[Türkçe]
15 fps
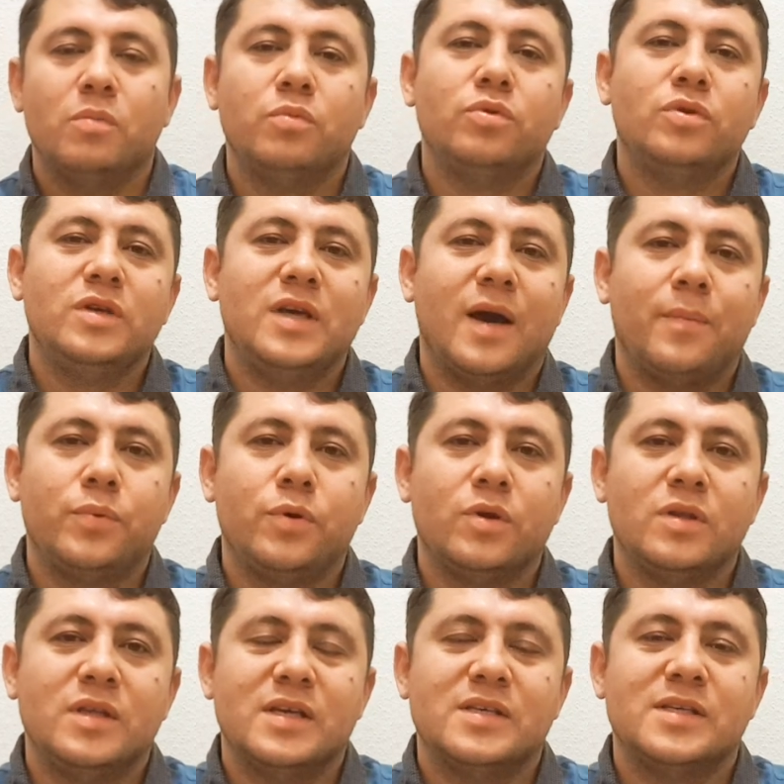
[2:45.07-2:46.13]
Bunu
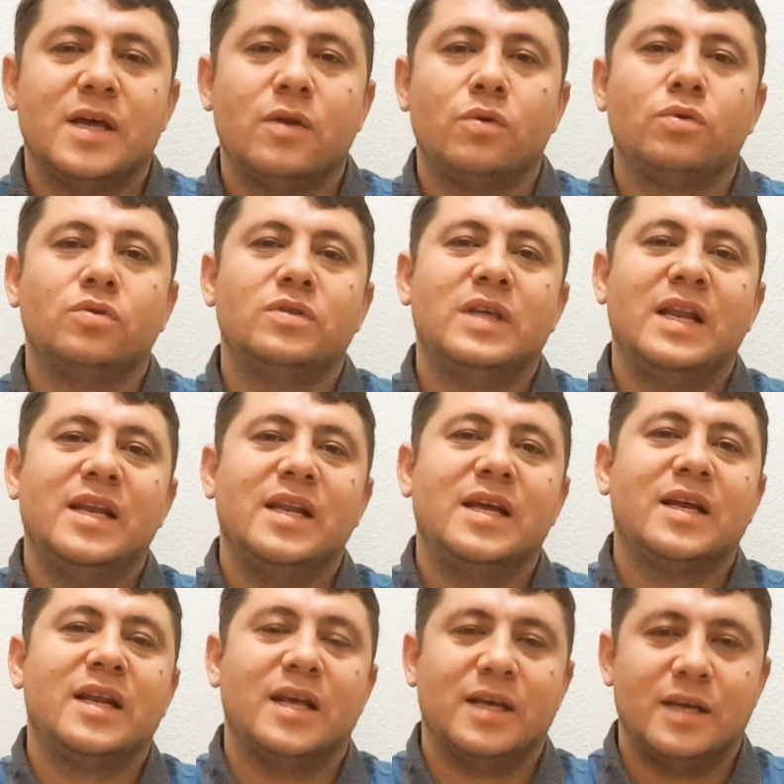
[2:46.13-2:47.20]
yapıyor diye sen onu
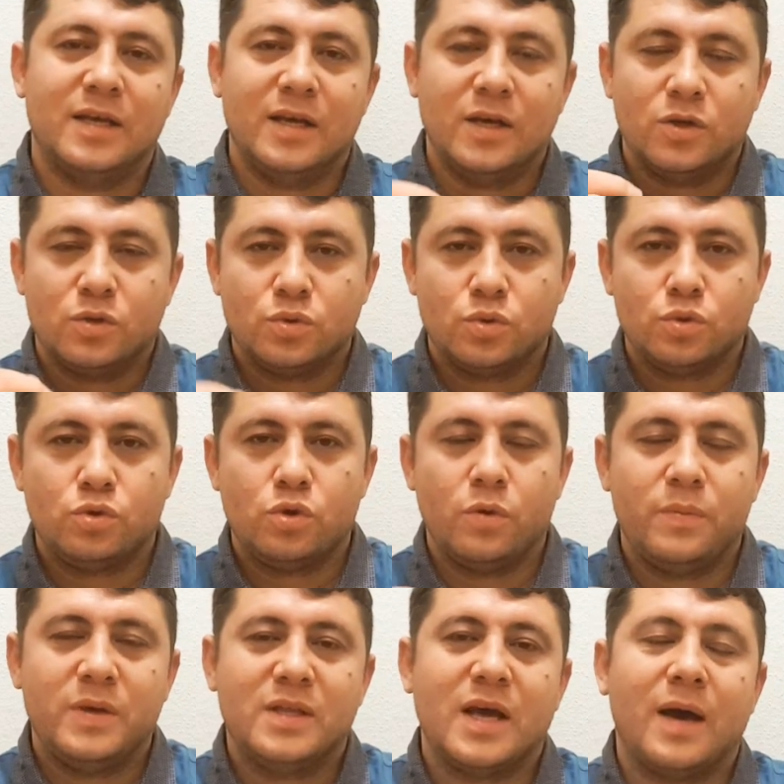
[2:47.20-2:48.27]
delilikle
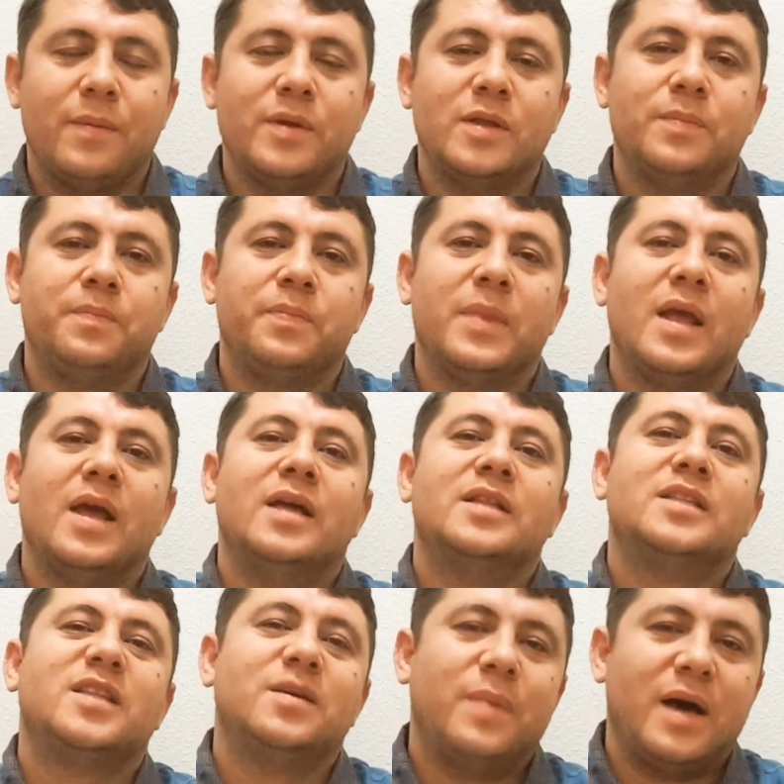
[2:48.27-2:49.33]
suçlu hitap edip
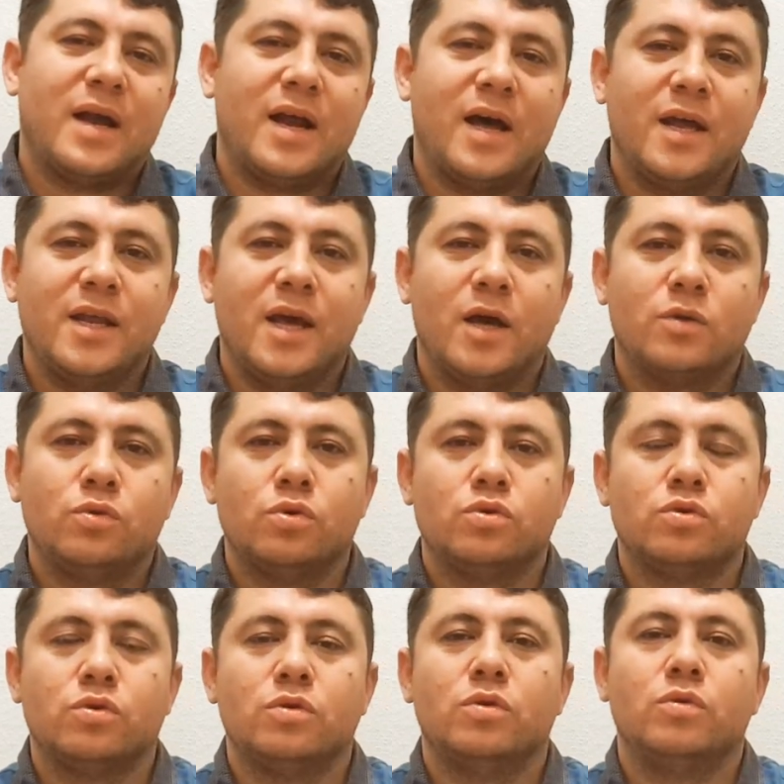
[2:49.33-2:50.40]
tımarhaneye
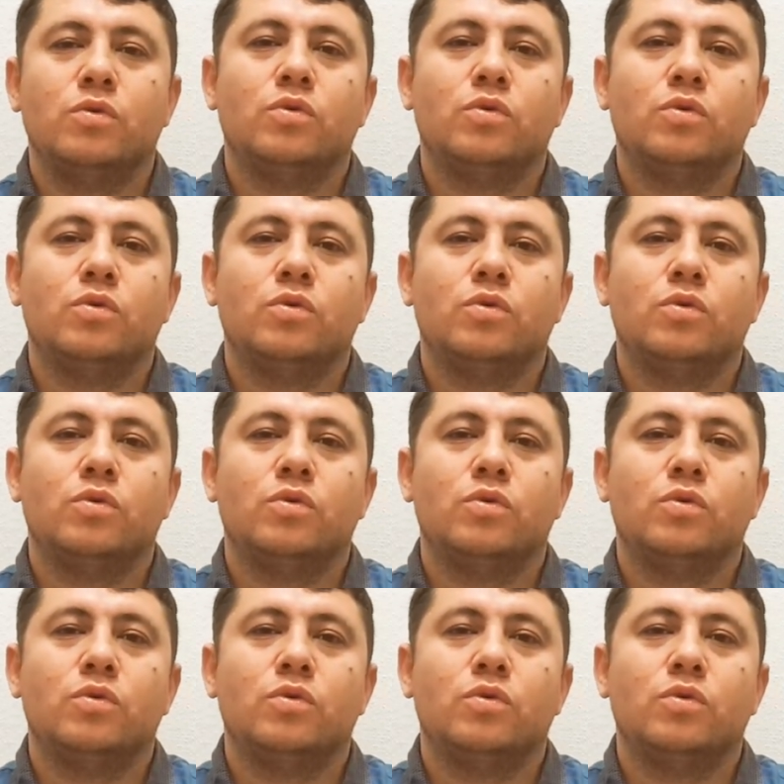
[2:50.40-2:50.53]
atıyorsun.